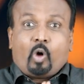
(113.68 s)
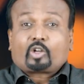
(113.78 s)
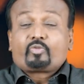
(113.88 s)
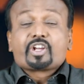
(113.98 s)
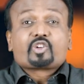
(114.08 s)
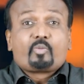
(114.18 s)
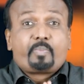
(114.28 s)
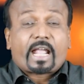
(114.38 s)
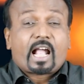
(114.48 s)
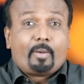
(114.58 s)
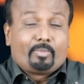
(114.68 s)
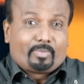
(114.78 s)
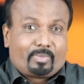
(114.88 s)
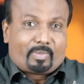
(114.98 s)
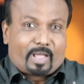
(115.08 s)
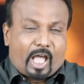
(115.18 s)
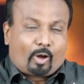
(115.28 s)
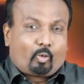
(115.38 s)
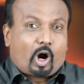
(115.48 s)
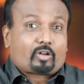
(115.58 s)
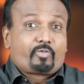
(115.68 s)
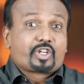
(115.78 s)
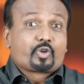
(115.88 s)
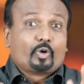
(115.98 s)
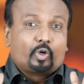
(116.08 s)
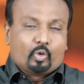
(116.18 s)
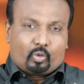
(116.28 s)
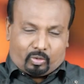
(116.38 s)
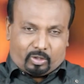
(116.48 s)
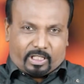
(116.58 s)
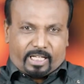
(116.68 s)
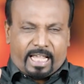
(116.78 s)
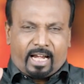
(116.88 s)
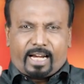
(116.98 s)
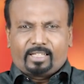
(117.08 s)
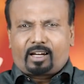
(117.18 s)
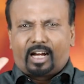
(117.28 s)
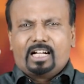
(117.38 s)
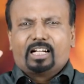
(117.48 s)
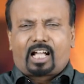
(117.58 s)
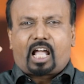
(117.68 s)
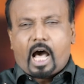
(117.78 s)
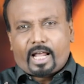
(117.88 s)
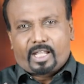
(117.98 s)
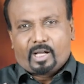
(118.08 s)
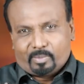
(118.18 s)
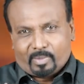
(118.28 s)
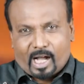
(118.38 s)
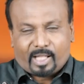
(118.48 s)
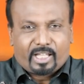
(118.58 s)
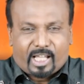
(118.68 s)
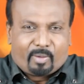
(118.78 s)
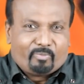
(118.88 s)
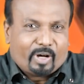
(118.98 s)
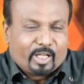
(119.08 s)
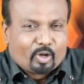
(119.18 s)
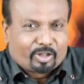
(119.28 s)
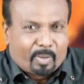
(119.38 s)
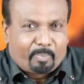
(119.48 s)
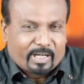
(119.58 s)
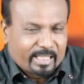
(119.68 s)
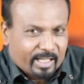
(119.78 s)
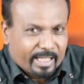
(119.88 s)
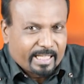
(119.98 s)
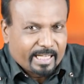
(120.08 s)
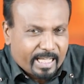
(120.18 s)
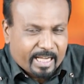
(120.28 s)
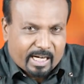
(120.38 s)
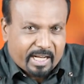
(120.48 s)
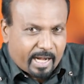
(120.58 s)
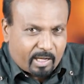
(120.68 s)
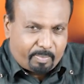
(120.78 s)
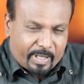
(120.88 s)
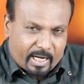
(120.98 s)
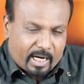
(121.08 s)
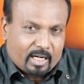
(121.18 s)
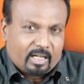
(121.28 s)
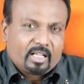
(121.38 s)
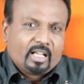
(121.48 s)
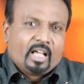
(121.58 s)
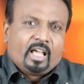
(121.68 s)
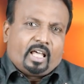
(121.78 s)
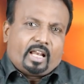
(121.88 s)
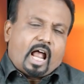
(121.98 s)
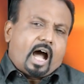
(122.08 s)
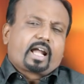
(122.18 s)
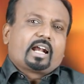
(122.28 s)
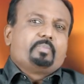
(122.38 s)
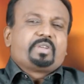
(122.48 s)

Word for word: வாட் வி ஷுட் பிகம் அண்ட் வாட் வி ஷுட் டூ என்ற இந்த ரெண்டு காரியம் அதிகம் வலியுறுத்தப்படுகிறதை நீங்கள் கேட்பீர்கள் நாங்கள்